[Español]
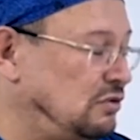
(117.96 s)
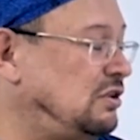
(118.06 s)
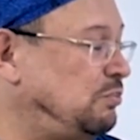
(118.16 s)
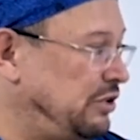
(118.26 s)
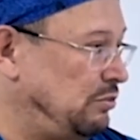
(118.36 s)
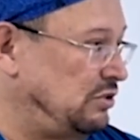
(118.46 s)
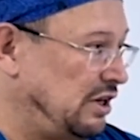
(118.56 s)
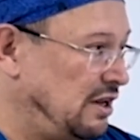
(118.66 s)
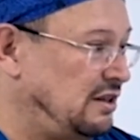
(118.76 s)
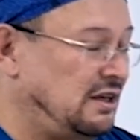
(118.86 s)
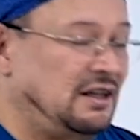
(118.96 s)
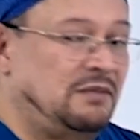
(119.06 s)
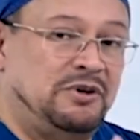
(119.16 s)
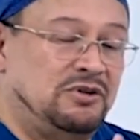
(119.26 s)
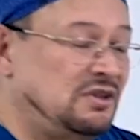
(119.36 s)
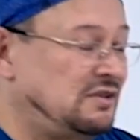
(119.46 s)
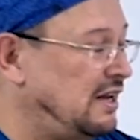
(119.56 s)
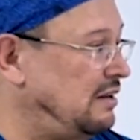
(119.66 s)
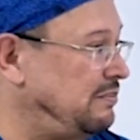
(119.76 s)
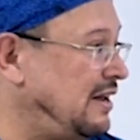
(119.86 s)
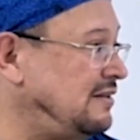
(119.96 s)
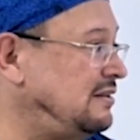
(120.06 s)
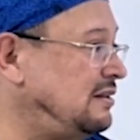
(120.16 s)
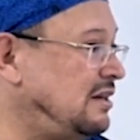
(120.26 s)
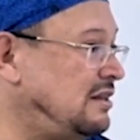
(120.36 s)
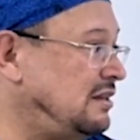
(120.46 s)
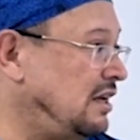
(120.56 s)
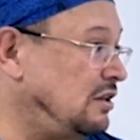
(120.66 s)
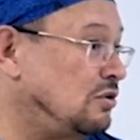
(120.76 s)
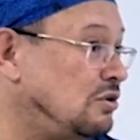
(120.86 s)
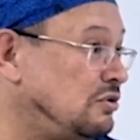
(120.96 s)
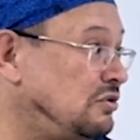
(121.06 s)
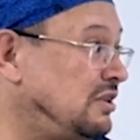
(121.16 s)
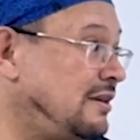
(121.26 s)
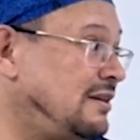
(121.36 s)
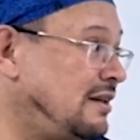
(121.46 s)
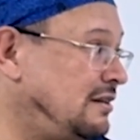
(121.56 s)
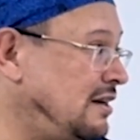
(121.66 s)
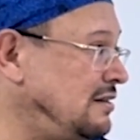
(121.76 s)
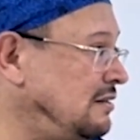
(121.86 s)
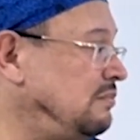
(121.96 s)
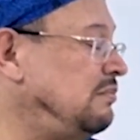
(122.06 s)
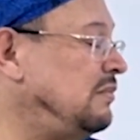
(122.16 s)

eso se puede buscar en internet, pero si sale más de 32, 33,